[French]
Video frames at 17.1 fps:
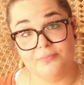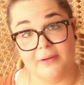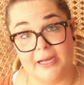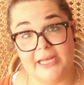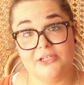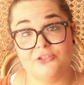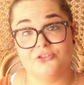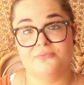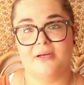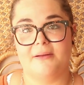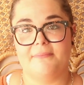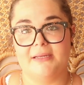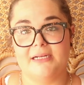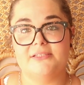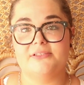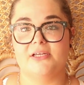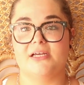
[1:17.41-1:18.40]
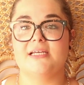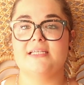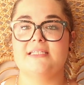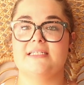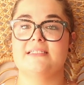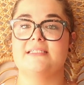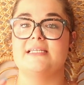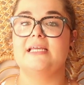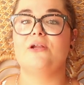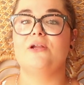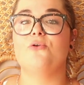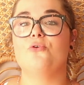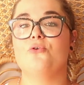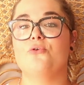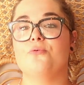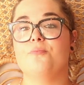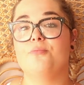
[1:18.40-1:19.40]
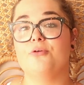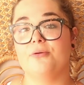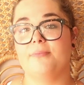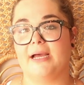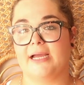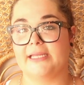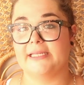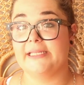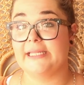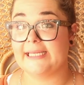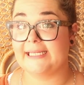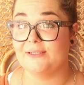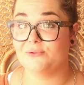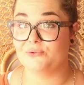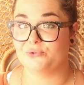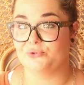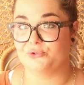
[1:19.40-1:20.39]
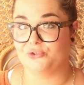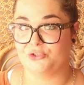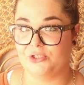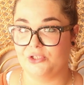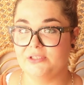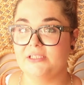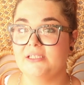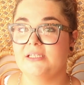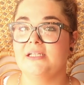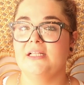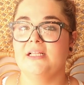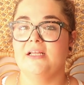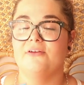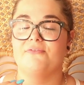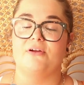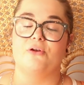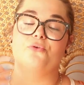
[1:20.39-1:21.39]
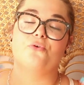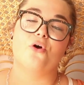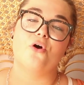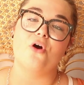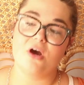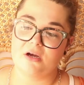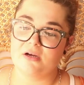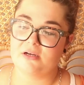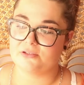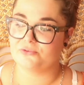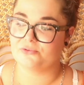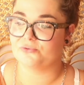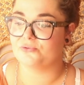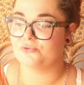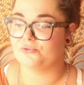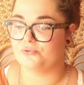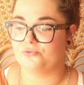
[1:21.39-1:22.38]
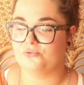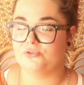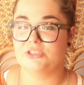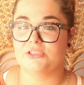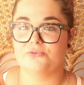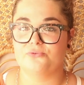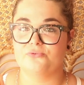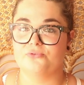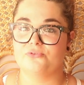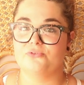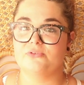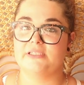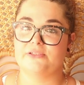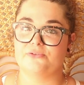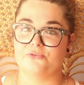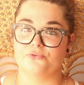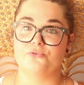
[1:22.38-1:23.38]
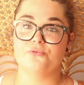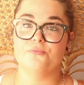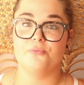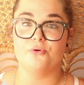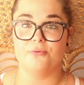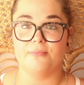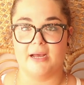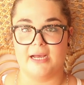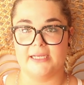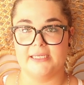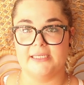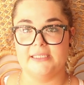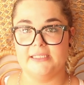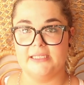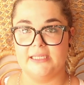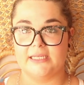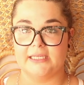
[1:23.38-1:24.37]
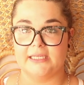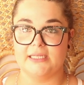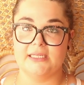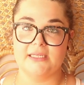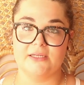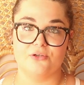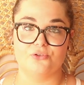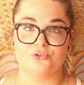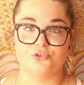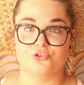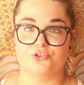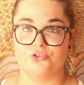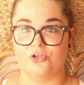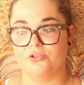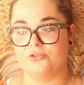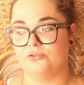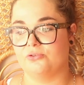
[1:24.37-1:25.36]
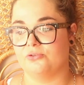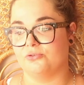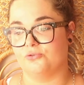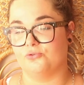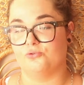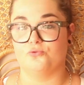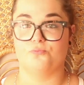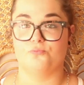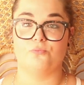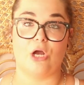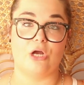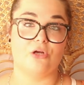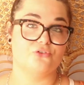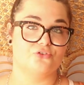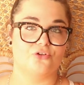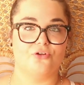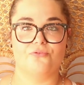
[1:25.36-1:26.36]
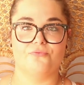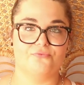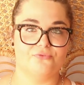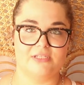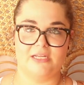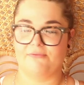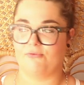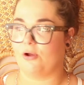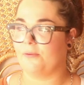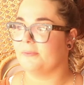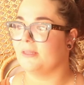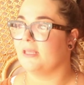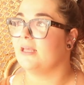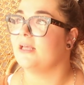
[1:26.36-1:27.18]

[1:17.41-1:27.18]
du mariage de ma belle-sœur, c'était le bleu marine et le jaune, enfin le or. Donc du coup, j'ai cousu des tenues bleu marine et euh, jaune. Euh, bah, jaune, vous allez voir.